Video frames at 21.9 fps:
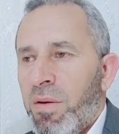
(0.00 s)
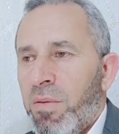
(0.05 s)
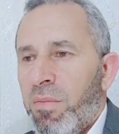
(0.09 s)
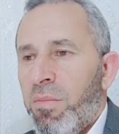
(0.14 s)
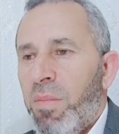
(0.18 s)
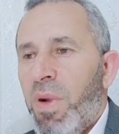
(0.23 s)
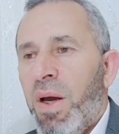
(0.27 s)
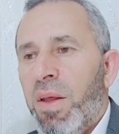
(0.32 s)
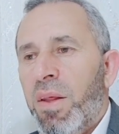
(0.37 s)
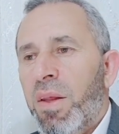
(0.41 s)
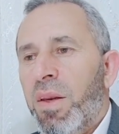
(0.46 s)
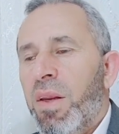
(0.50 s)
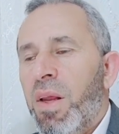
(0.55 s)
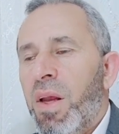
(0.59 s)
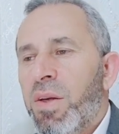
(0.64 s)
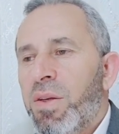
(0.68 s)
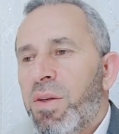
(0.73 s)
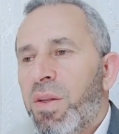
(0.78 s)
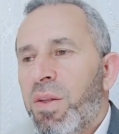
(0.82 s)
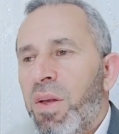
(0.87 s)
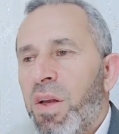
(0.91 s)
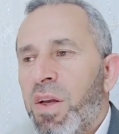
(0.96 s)
بعض
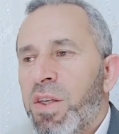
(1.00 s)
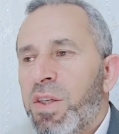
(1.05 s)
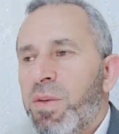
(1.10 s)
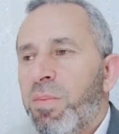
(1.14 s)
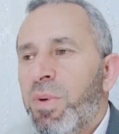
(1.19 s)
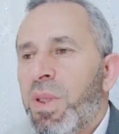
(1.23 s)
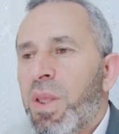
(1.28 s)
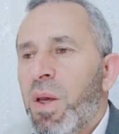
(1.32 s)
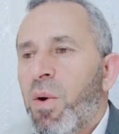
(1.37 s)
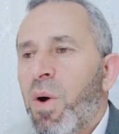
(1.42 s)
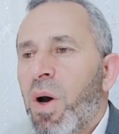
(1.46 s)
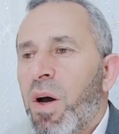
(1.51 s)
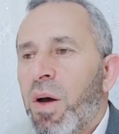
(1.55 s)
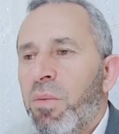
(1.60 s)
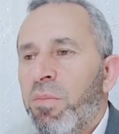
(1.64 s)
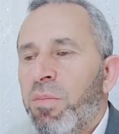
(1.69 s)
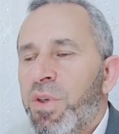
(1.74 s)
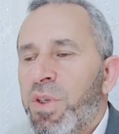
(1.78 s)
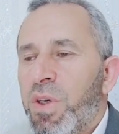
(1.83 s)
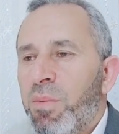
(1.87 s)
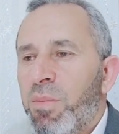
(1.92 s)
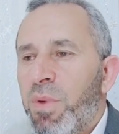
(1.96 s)
الناس تحس بتوهن
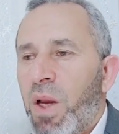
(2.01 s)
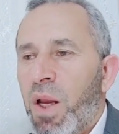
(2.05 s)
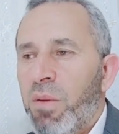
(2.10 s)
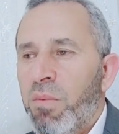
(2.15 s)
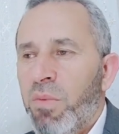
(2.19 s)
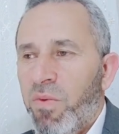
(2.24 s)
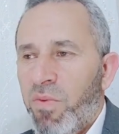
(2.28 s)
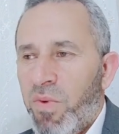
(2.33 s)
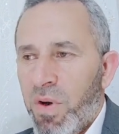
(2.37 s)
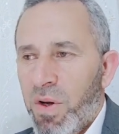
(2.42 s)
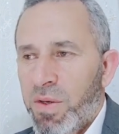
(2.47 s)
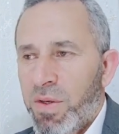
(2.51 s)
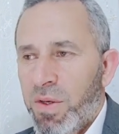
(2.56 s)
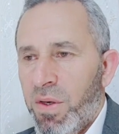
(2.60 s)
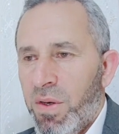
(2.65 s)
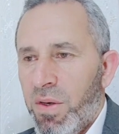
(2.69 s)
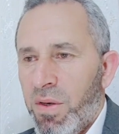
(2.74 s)
بجميع المفاصل